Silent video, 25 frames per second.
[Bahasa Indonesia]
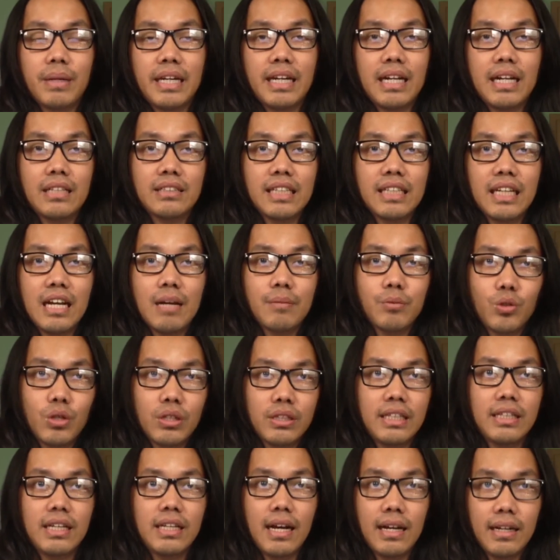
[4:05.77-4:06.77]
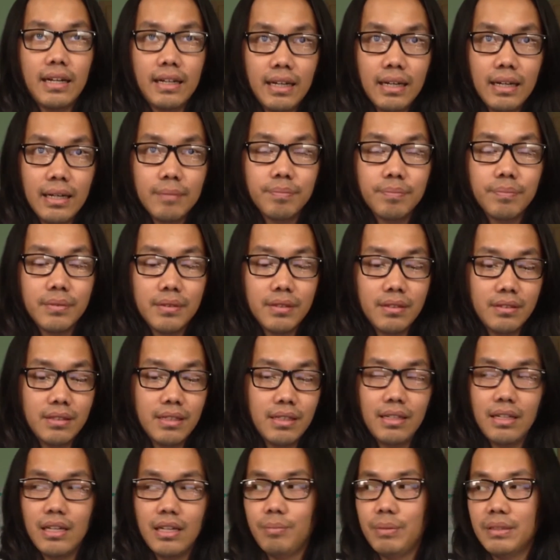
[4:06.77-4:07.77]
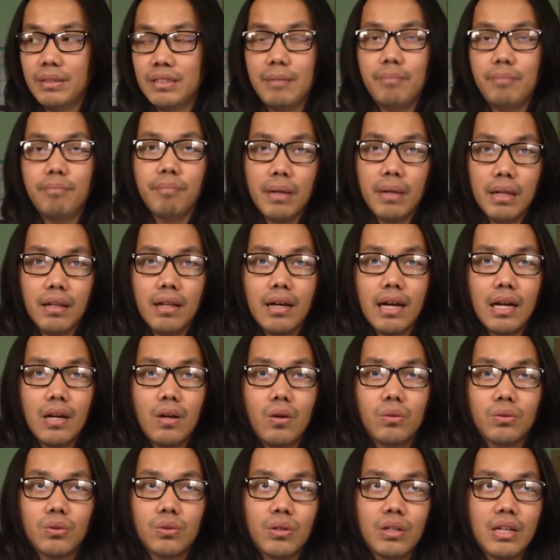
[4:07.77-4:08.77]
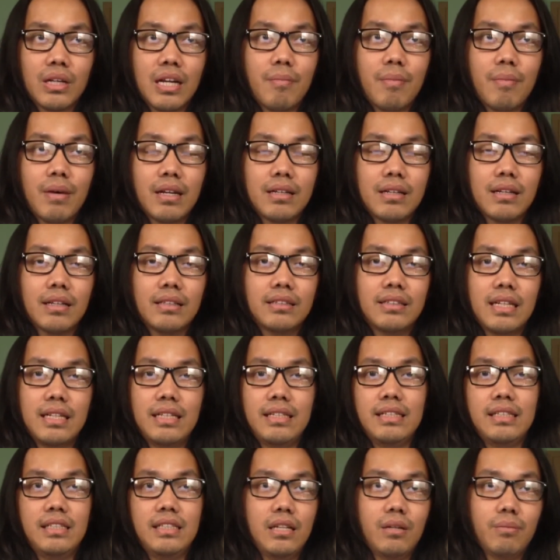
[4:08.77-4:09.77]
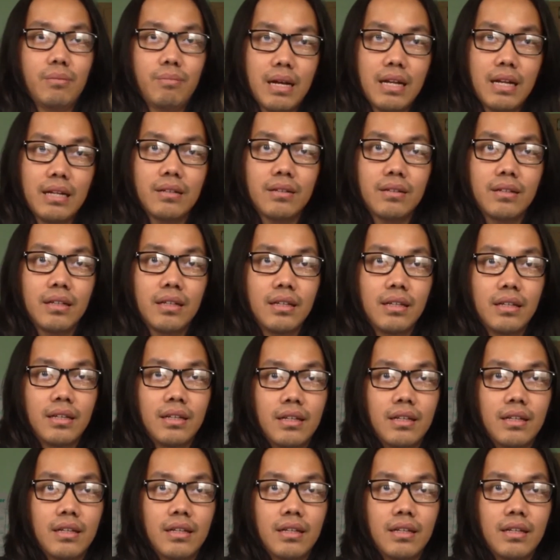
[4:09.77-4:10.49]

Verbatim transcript: medical check up juga tidak ada jadi lebih simpel kalau untuk lamar kerja di Jerman.